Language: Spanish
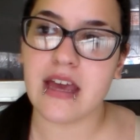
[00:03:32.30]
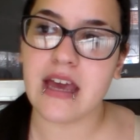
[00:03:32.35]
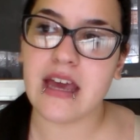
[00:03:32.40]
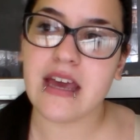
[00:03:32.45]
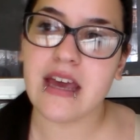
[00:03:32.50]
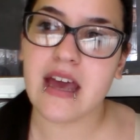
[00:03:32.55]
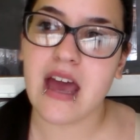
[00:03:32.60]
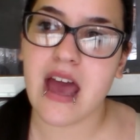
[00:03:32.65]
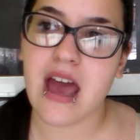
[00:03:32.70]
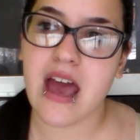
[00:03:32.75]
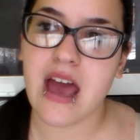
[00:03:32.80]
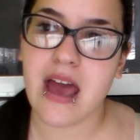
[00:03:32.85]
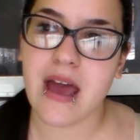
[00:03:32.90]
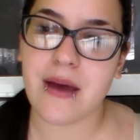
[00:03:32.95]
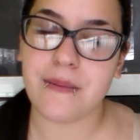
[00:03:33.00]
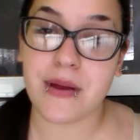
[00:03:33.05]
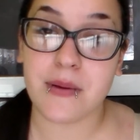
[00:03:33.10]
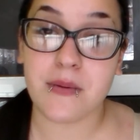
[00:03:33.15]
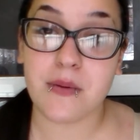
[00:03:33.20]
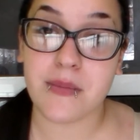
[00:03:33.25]
Y
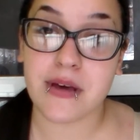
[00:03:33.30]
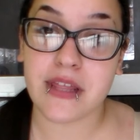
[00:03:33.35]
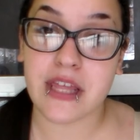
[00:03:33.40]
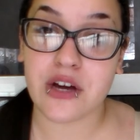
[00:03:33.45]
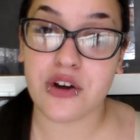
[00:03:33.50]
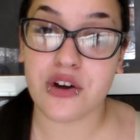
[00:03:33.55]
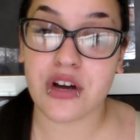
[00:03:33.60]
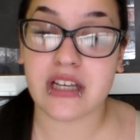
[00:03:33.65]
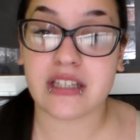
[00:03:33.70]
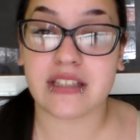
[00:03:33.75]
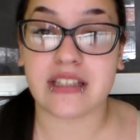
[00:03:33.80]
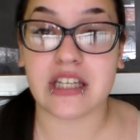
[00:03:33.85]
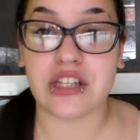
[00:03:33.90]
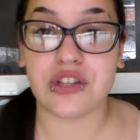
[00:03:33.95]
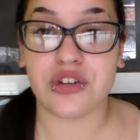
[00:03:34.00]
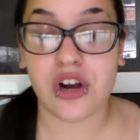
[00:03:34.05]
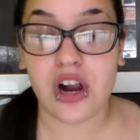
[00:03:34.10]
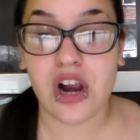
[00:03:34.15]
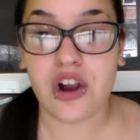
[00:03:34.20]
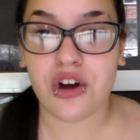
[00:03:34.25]
eh, me dijo que si
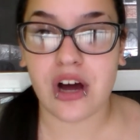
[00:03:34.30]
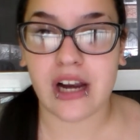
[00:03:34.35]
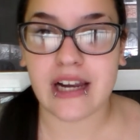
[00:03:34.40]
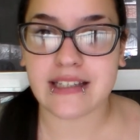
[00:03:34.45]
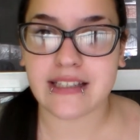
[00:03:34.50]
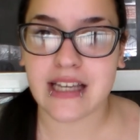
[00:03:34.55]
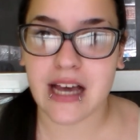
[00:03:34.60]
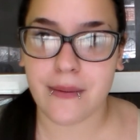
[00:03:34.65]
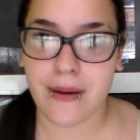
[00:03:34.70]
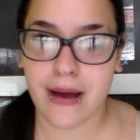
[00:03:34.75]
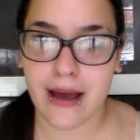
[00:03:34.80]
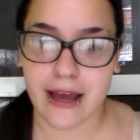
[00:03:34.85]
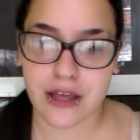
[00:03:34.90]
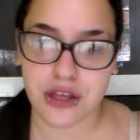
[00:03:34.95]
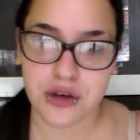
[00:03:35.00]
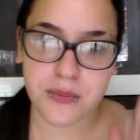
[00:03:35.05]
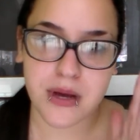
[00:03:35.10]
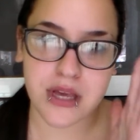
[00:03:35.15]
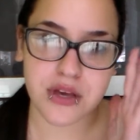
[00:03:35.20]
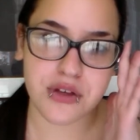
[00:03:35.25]
no la localizaba,
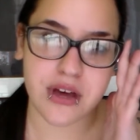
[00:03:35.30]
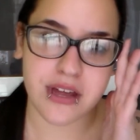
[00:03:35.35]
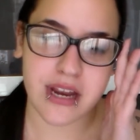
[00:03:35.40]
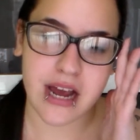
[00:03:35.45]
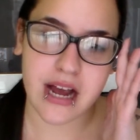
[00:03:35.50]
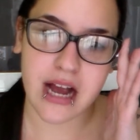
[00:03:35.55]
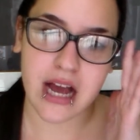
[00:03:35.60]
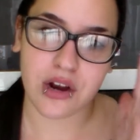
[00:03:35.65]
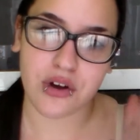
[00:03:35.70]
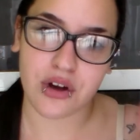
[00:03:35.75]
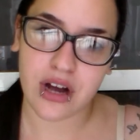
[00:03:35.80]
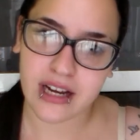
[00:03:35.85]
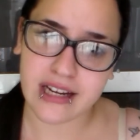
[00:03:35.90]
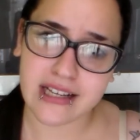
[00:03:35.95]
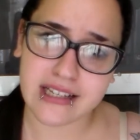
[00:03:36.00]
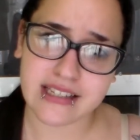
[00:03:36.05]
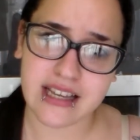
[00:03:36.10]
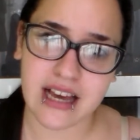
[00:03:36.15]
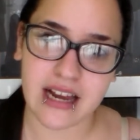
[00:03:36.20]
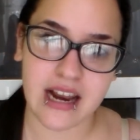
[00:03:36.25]
ellos me ayudarían a
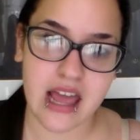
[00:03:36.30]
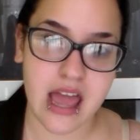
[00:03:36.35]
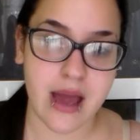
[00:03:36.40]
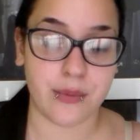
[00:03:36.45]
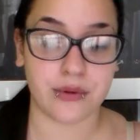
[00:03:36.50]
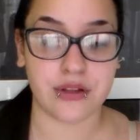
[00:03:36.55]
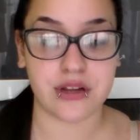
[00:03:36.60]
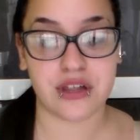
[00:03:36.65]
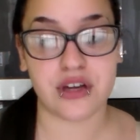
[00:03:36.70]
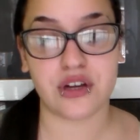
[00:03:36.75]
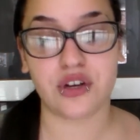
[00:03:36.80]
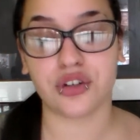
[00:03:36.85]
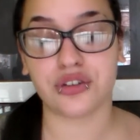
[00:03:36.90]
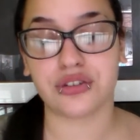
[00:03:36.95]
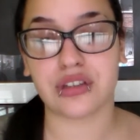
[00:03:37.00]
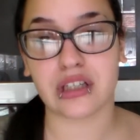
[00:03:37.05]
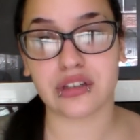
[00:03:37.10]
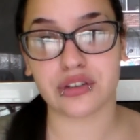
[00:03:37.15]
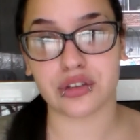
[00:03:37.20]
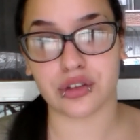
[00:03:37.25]
localizarle y a ponerse en
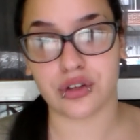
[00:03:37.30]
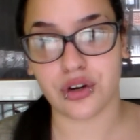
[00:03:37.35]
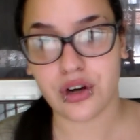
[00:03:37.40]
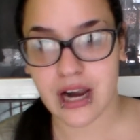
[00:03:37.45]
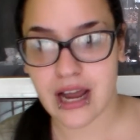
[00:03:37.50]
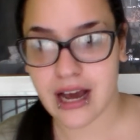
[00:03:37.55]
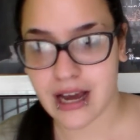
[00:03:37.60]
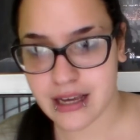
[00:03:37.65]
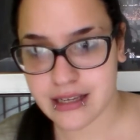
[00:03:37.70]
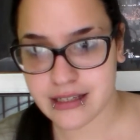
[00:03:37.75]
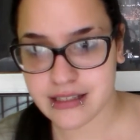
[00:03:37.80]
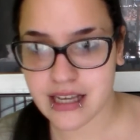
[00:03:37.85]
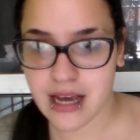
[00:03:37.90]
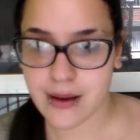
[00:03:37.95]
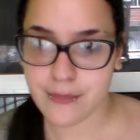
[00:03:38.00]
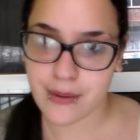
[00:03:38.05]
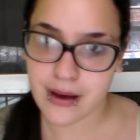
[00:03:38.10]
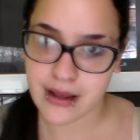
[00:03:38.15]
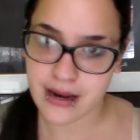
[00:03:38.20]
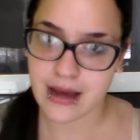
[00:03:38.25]
contacto con la
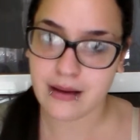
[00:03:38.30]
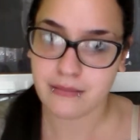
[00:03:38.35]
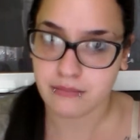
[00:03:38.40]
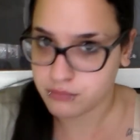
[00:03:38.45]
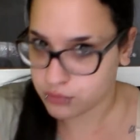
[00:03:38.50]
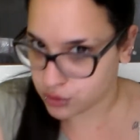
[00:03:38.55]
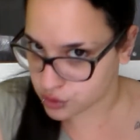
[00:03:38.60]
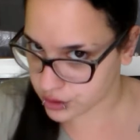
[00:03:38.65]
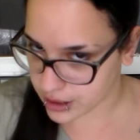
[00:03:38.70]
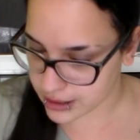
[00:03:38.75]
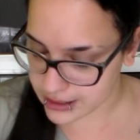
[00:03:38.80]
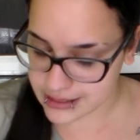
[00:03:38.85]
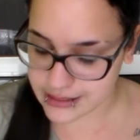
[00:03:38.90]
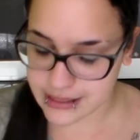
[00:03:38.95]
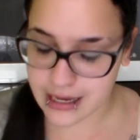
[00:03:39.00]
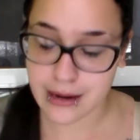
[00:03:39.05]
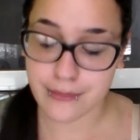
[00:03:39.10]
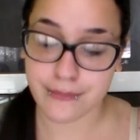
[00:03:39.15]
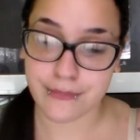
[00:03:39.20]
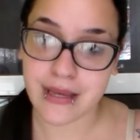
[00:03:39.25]
agencia para
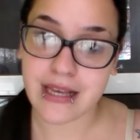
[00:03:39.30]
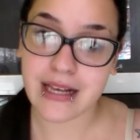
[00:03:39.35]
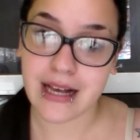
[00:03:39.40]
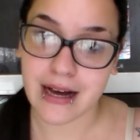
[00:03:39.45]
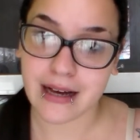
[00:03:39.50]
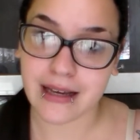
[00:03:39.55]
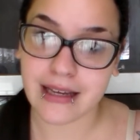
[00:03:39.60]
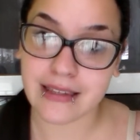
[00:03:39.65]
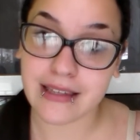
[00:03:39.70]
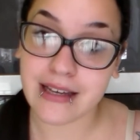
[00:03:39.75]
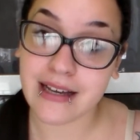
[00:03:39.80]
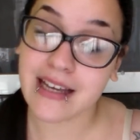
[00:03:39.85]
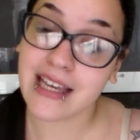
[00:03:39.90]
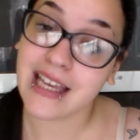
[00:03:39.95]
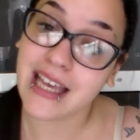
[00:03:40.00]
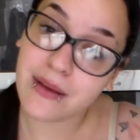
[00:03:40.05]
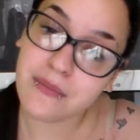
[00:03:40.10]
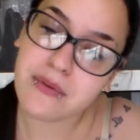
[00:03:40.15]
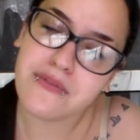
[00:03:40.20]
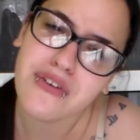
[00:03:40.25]
localizar mi cajita.
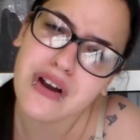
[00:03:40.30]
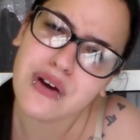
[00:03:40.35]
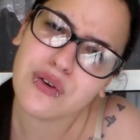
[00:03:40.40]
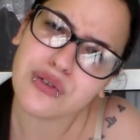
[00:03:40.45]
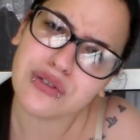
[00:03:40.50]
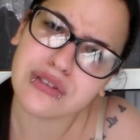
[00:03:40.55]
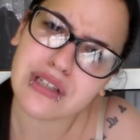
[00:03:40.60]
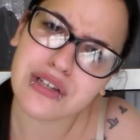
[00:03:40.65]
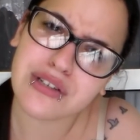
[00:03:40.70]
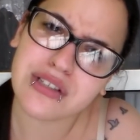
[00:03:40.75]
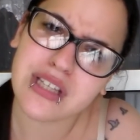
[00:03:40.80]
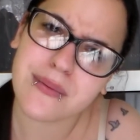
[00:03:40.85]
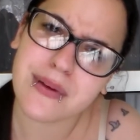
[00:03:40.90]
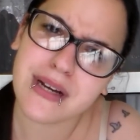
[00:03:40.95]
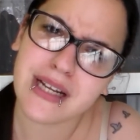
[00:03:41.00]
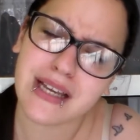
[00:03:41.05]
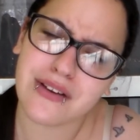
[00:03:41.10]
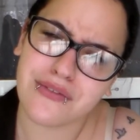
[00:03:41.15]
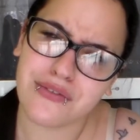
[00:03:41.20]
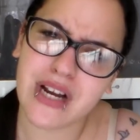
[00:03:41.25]
Que me hubiera gustado
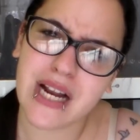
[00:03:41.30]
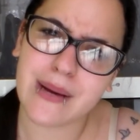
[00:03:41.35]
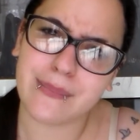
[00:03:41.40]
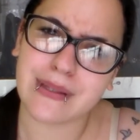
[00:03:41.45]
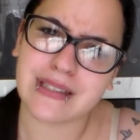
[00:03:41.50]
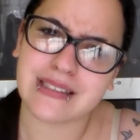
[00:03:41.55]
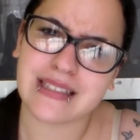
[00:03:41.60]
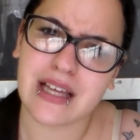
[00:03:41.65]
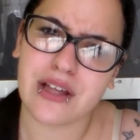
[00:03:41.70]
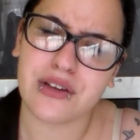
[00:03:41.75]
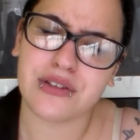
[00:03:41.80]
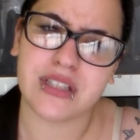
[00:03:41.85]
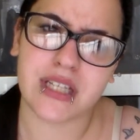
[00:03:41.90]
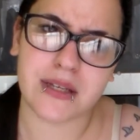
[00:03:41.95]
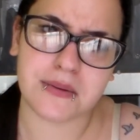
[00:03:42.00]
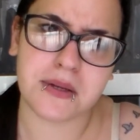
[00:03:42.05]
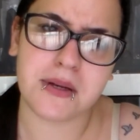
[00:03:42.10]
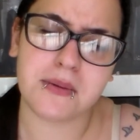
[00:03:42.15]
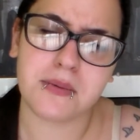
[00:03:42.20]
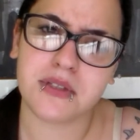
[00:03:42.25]
saber qué fuera pasado
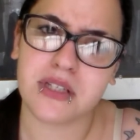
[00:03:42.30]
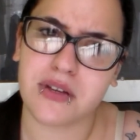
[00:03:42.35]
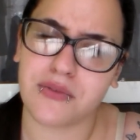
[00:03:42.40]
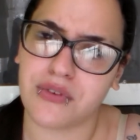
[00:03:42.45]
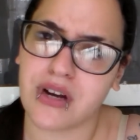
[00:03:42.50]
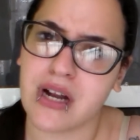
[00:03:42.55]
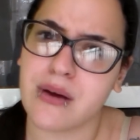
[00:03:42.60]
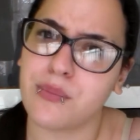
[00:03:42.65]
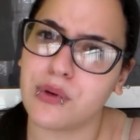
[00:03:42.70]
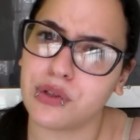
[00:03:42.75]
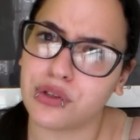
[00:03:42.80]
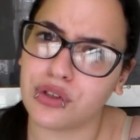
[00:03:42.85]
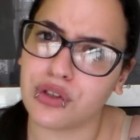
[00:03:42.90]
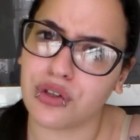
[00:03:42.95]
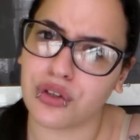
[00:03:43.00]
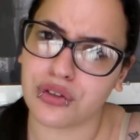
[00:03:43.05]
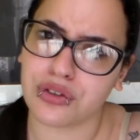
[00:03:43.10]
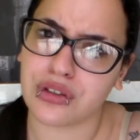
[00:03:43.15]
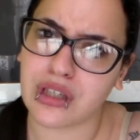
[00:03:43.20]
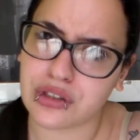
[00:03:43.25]
si Virgo se fuera puesto
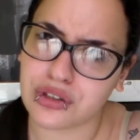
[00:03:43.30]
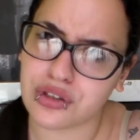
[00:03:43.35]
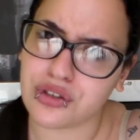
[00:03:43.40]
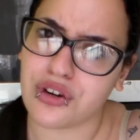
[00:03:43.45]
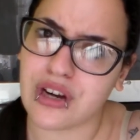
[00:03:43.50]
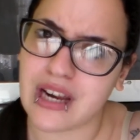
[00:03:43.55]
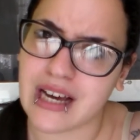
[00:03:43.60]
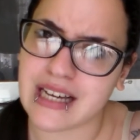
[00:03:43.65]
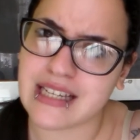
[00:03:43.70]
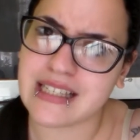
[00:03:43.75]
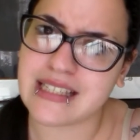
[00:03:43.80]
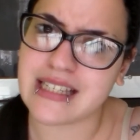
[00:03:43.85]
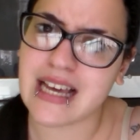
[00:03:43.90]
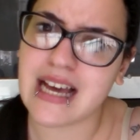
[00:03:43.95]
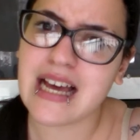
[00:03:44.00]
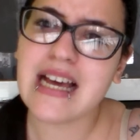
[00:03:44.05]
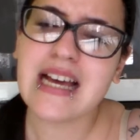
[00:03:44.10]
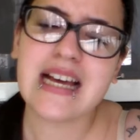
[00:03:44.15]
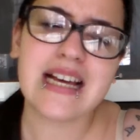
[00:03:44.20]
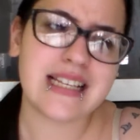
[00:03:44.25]
en contacto con la
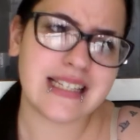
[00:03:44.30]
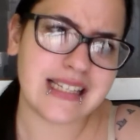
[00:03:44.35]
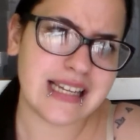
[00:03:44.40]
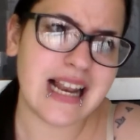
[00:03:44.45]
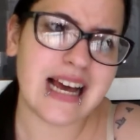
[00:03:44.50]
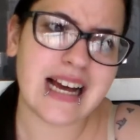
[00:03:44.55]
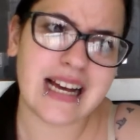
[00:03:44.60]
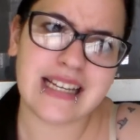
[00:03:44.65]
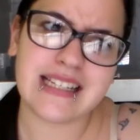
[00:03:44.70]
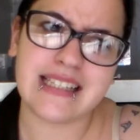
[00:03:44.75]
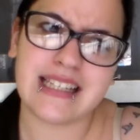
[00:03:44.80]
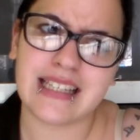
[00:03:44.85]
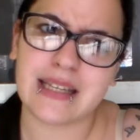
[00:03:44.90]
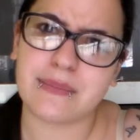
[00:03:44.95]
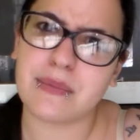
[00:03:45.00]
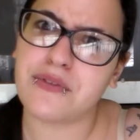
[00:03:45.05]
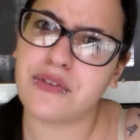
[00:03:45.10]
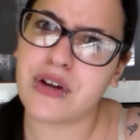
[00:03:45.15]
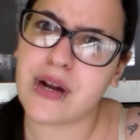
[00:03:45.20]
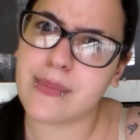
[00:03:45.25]
agencia, si la agencia
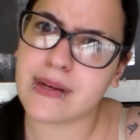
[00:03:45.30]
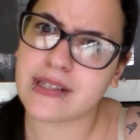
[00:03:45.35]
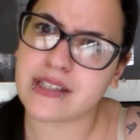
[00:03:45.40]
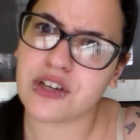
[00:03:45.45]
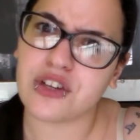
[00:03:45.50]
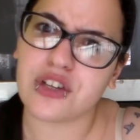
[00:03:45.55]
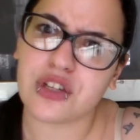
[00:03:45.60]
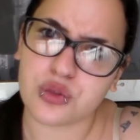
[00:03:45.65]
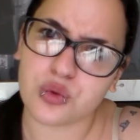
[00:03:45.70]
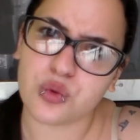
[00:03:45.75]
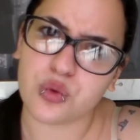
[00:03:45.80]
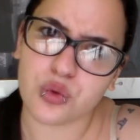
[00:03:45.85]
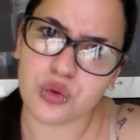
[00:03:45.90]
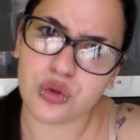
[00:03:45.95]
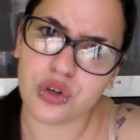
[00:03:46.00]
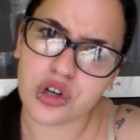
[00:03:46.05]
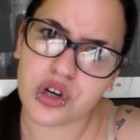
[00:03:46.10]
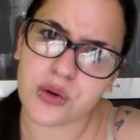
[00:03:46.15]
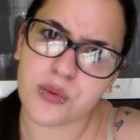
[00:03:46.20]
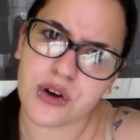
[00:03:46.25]
también fuera pasado de su
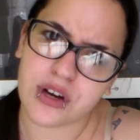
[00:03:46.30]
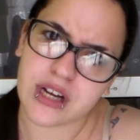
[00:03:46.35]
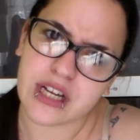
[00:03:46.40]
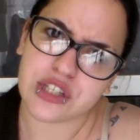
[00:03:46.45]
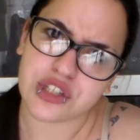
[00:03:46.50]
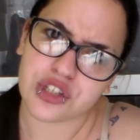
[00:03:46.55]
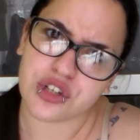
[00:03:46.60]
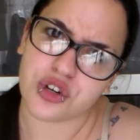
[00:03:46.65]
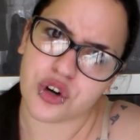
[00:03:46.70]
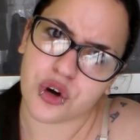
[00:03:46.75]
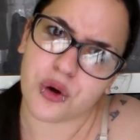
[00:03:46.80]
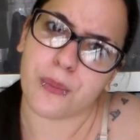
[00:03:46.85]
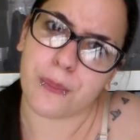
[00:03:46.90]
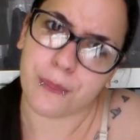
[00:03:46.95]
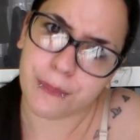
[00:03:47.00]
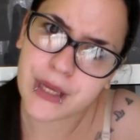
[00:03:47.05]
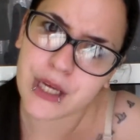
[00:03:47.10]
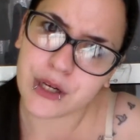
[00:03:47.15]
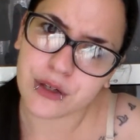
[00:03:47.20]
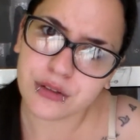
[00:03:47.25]
culo como han hecho
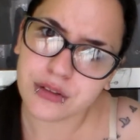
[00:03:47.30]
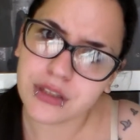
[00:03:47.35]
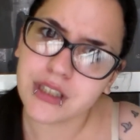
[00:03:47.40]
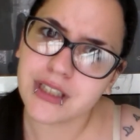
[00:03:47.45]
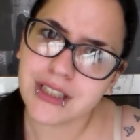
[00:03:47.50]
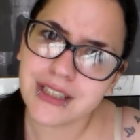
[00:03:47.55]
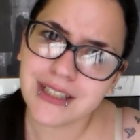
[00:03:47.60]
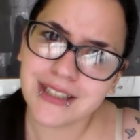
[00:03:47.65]
conmigo.